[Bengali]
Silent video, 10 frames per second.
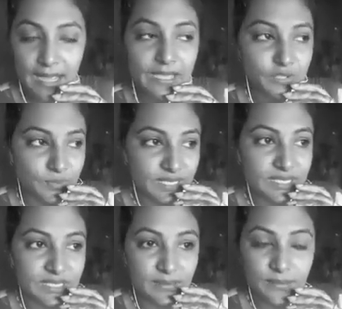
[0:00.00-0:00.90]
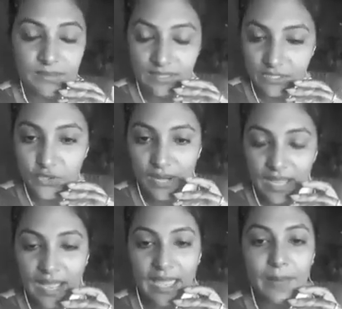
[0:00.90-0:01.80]
হাই সোসাইটিতে
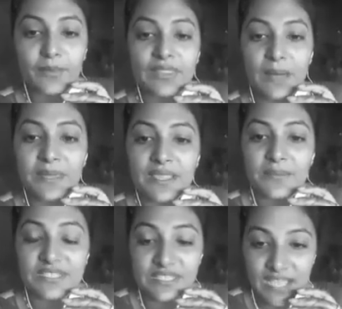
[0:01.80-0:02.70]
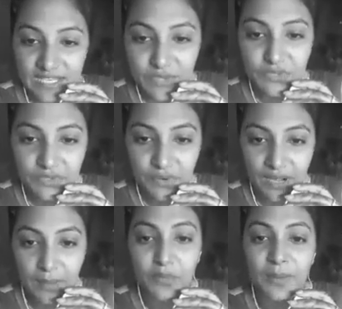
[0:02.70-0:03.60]
চলা এবং দামি দামি স্যাট ইউজ
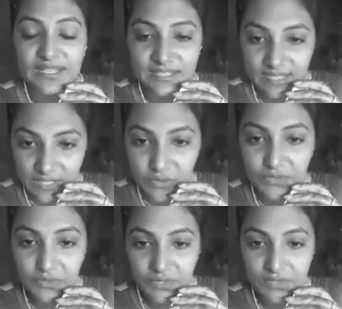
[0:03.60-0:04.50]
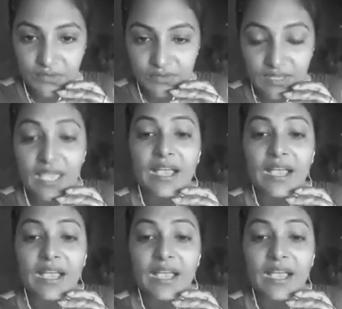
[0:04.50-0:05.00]
করা মোবাইল স্যাট ইউজ করতেছস